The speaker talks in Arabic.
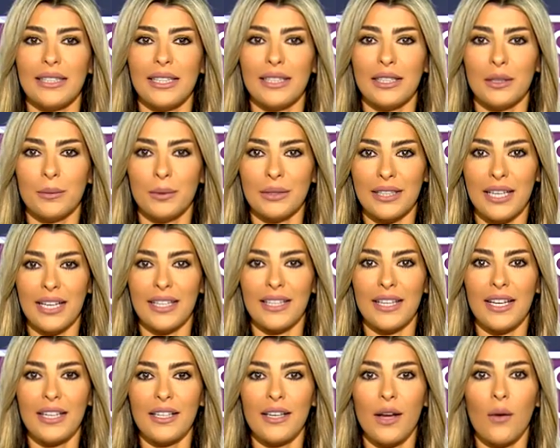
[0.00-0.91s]
يلي
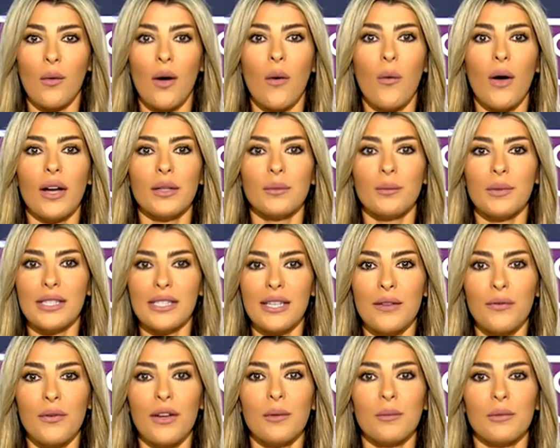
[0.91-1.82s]
بتريحنا واوقات
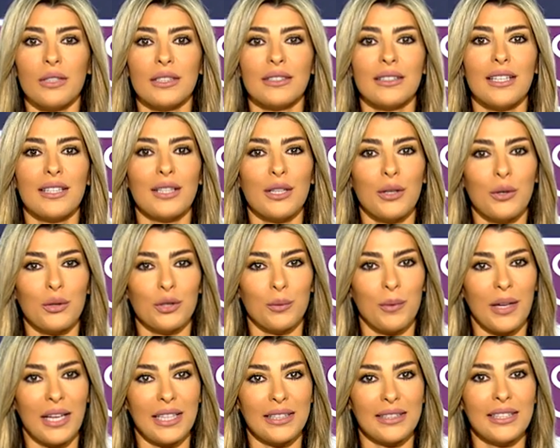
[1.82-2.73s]
بالسفر بنضطر ناخذ
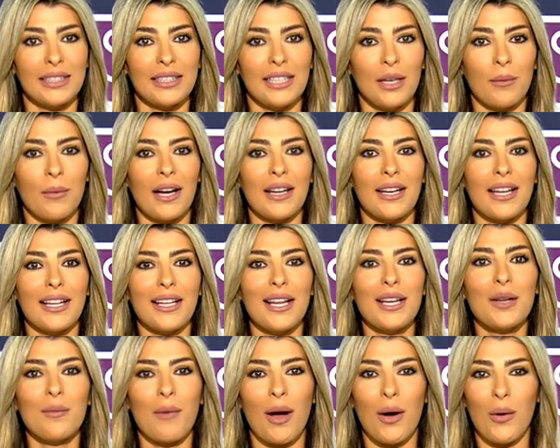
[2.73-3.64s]
مخدتنا معنا
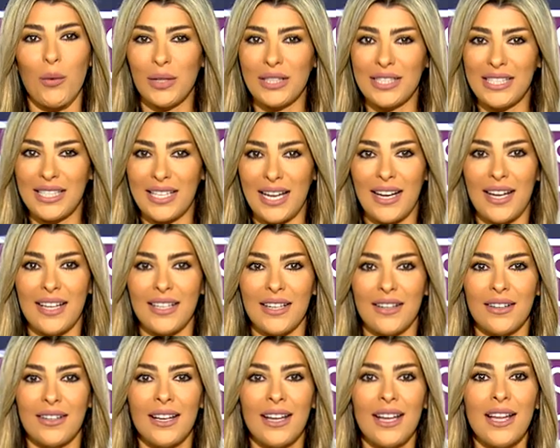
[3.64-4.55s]
يلي معودين
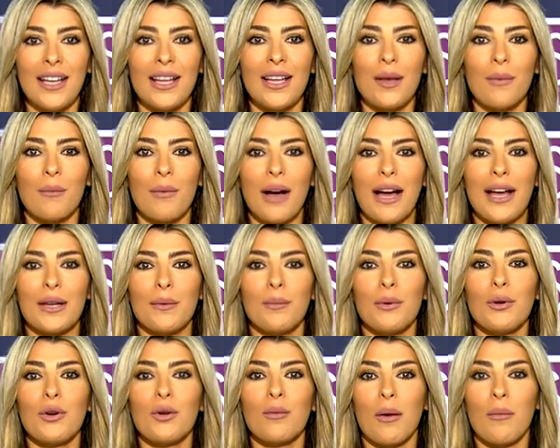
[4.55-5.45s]
عليها مع
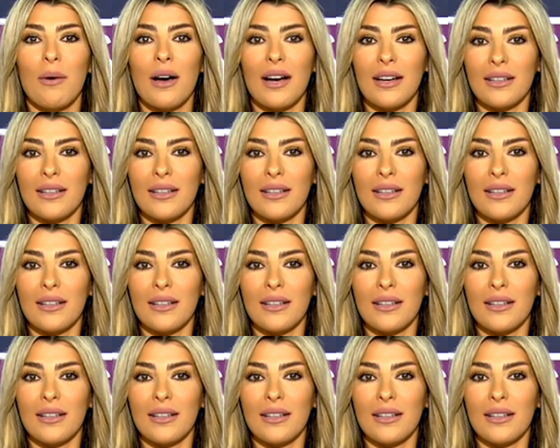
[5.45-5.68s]
قربلو ما بقى